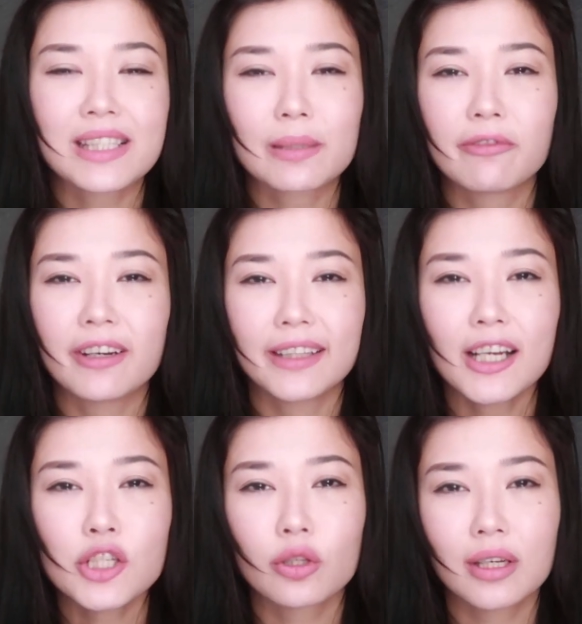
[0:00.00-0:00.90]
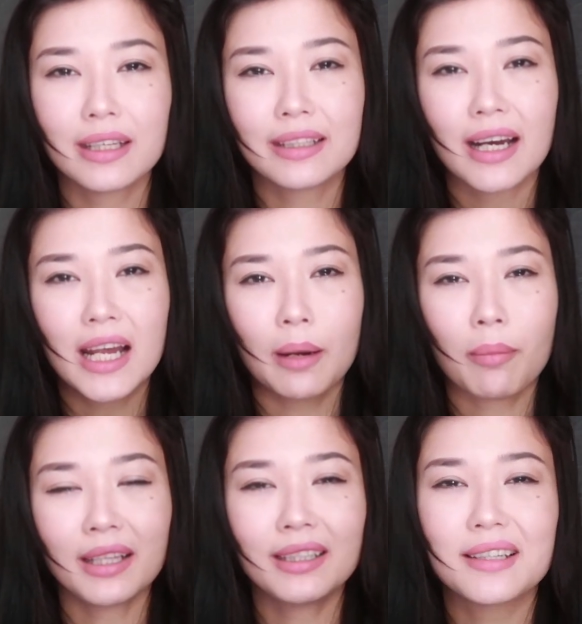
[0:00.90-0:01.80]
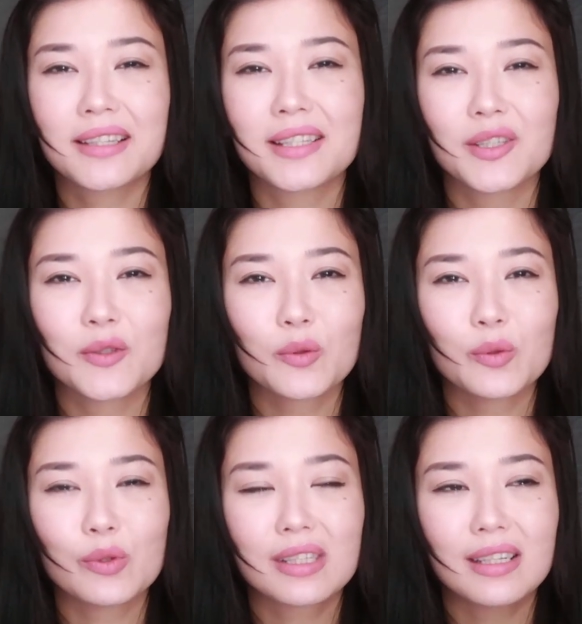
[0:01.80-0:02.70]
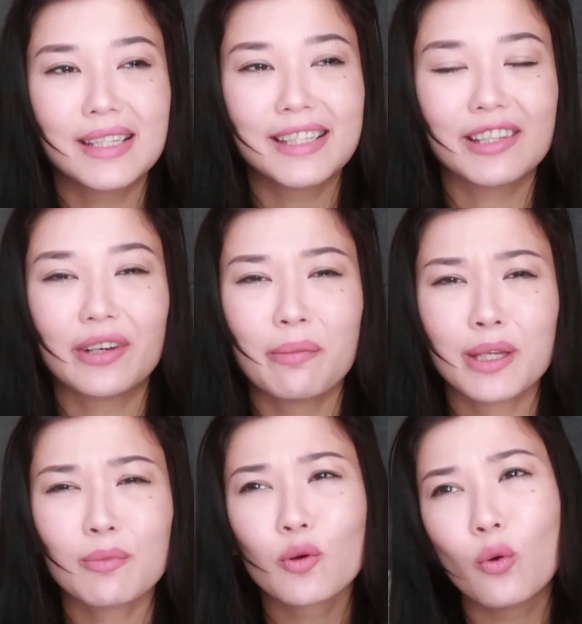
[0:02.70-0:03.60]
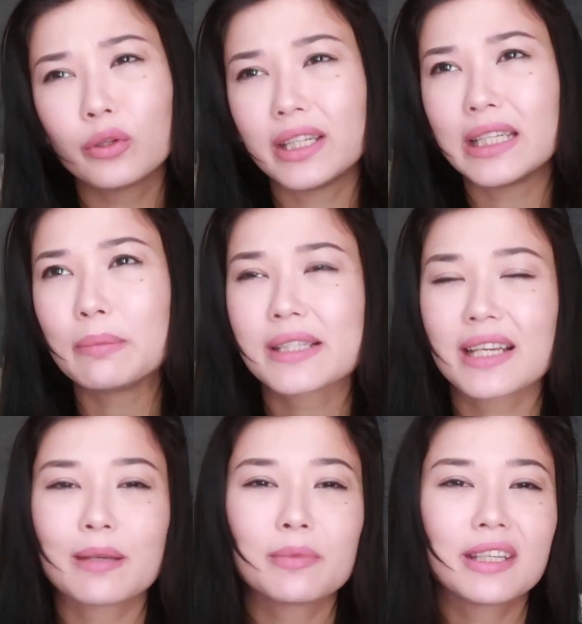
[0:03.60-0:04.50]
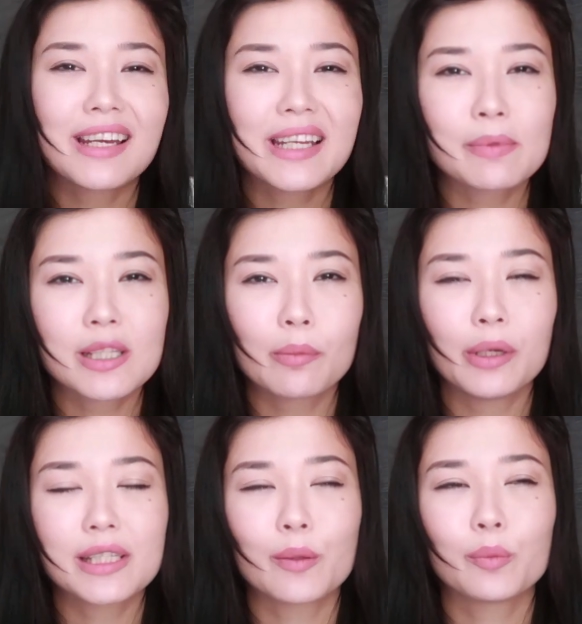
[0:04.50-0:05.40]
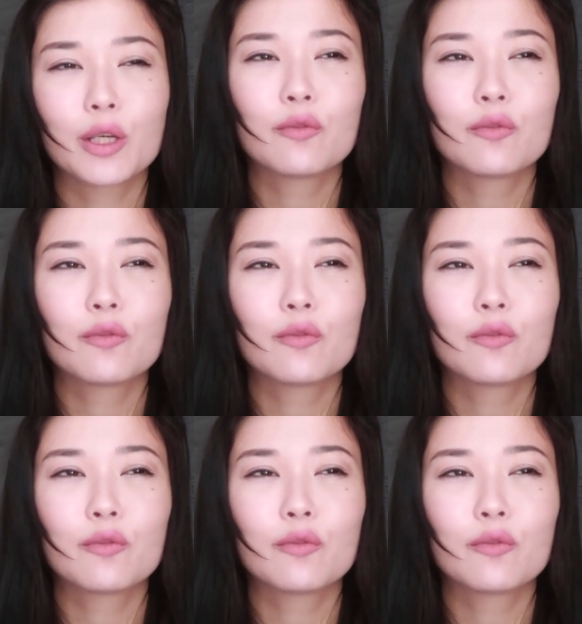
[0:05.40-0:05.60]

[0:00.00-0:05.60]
часто бывает так, что какие-то ароматы ассоциируются с временем года, либо с каким-то ярким событием.